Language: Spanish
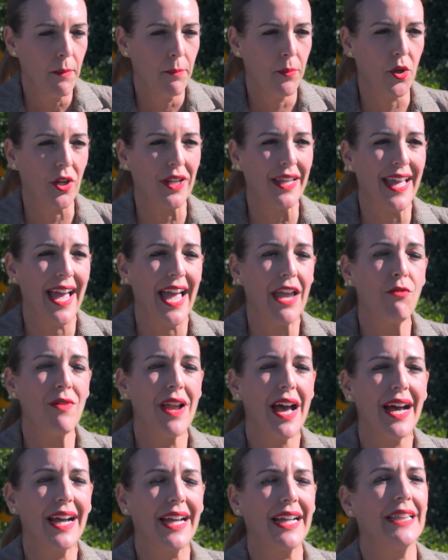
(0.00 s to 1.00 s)
porque hay
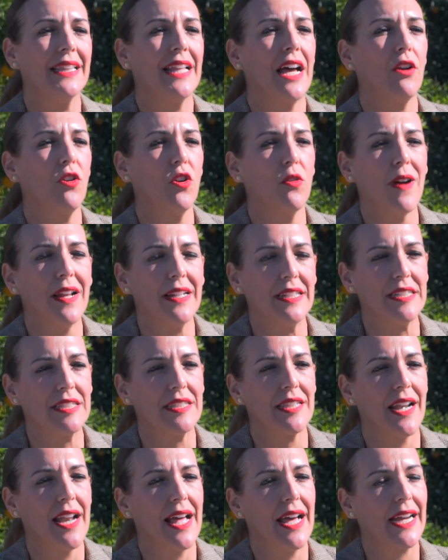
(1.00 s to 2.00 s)
una agenda
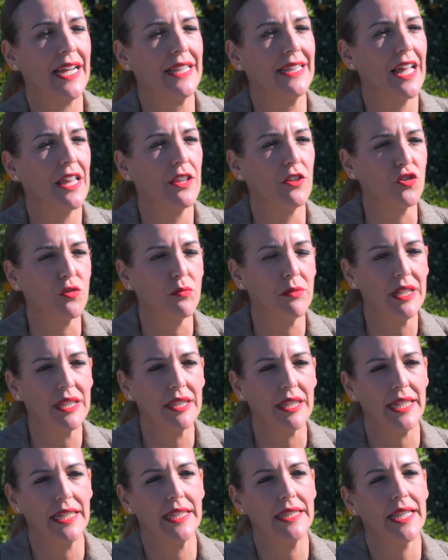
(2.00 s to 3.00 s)
globalista, la Agenda
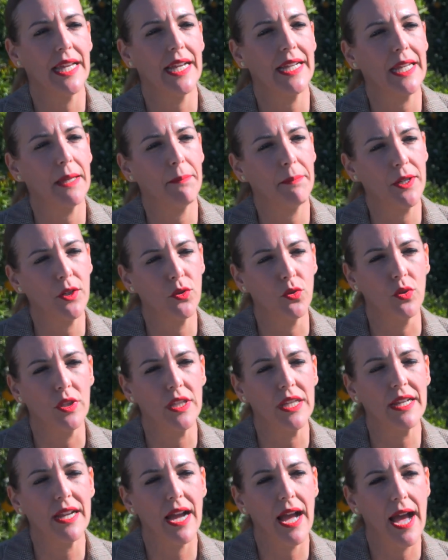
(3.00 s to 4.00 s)
2030, que
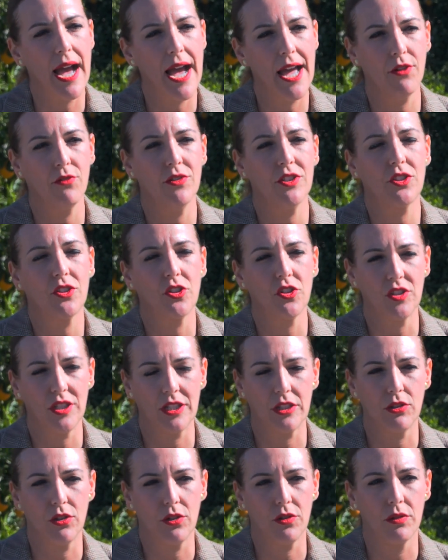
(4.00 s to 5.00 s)
perjudica a nuestro
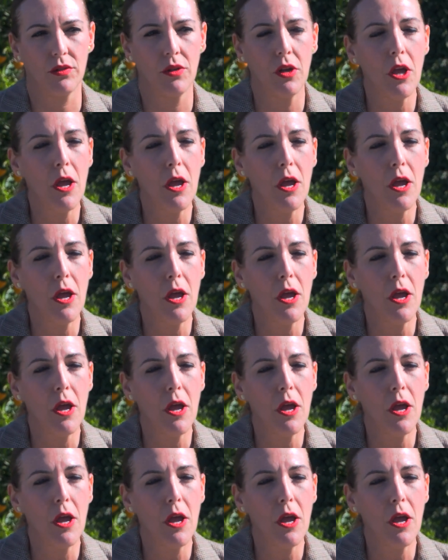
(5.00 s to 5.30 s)
sector,